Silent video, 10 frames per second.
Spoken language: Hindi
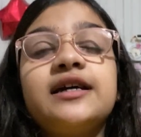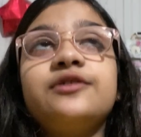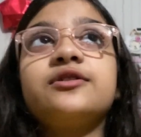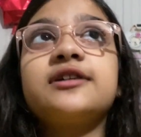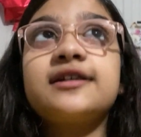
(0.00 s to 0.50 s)

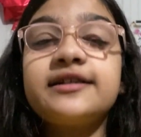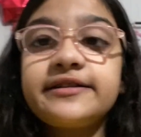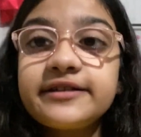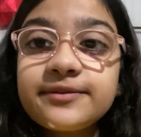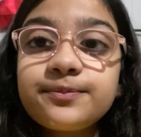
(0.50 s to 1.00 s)
नाना घर का
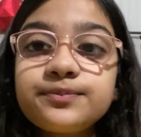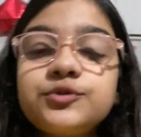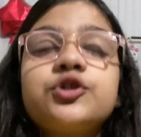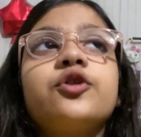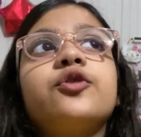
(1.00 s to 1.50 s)
ट्रिप
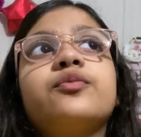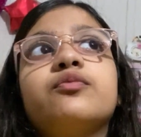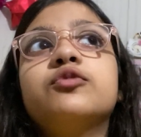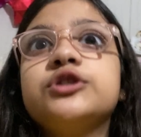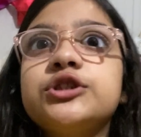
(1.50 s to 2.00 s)
जो
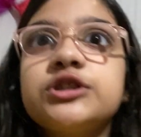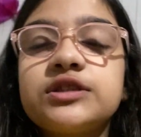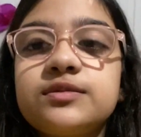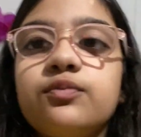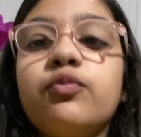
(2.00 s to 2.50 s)
मुझे
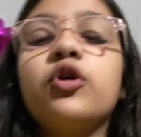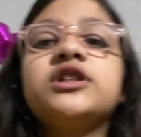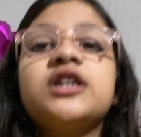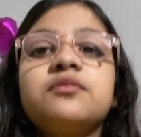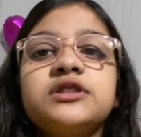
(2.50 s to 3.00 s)
इसमें बहुत
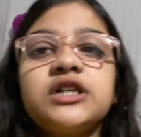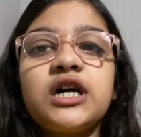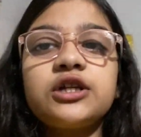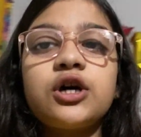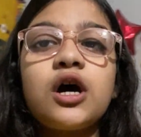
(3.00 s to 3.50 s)
ज़्यादा मज़ा आया
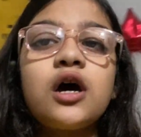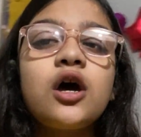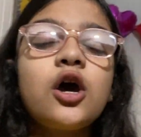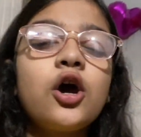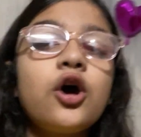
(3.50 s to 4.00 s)
था
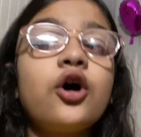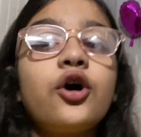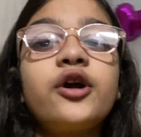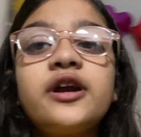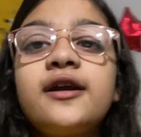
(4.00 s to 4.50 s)

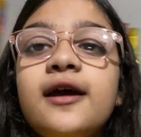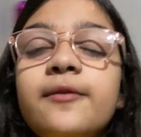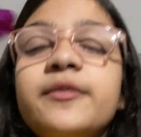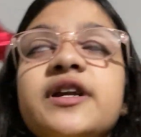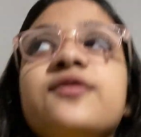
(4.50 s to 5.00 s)
और अब
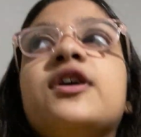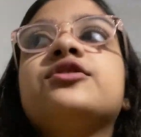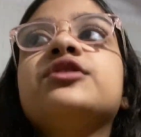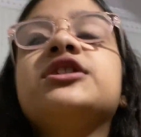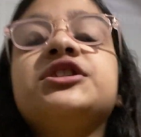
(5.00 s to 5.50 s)
मेरी आवाज़
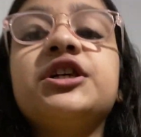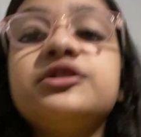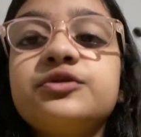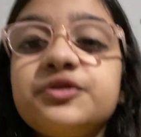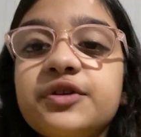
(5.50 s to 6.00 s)
वैसे चेंज
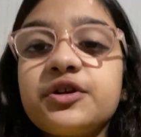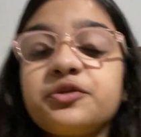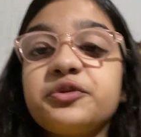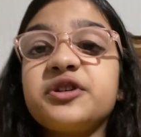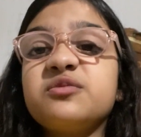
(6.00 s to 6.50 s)
हुई है
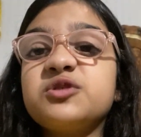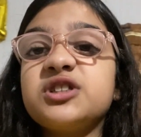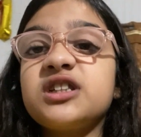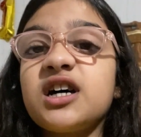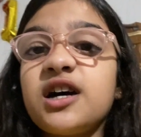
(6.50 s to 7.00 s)
क्योंकि मुझे
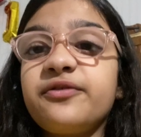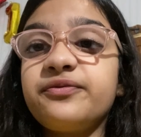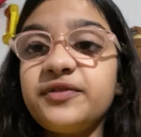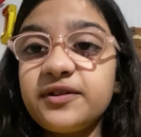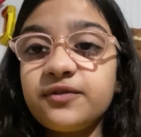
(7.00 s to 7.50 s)
था
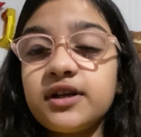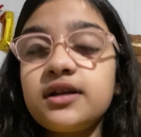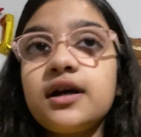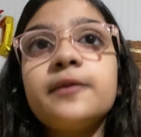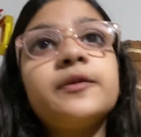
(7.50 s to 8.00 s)
फीवर
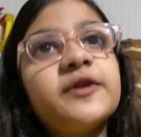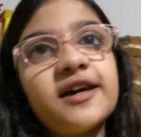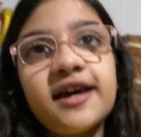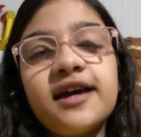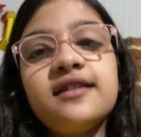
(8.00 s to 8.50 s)
अभी भी
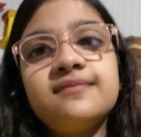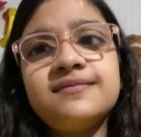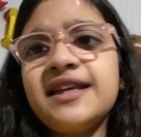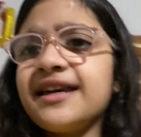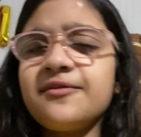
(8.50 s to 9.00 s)
है
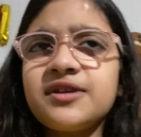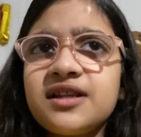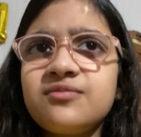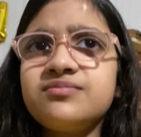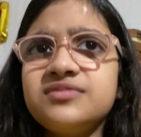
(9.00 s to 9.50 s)
नहीं है
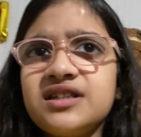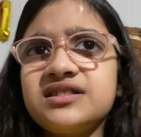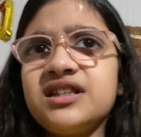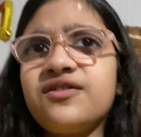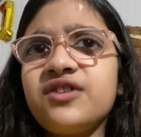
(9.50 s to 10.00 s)
मतलब
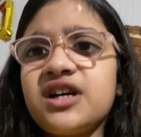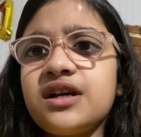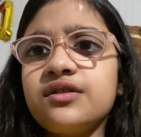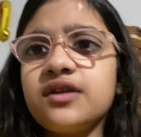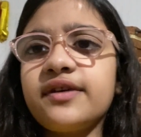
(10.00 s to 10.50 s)
नज़ला वगैरह
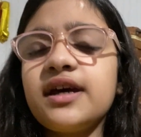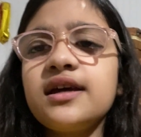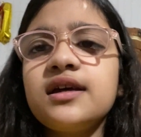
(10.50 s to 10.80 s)
हुआ हुआ है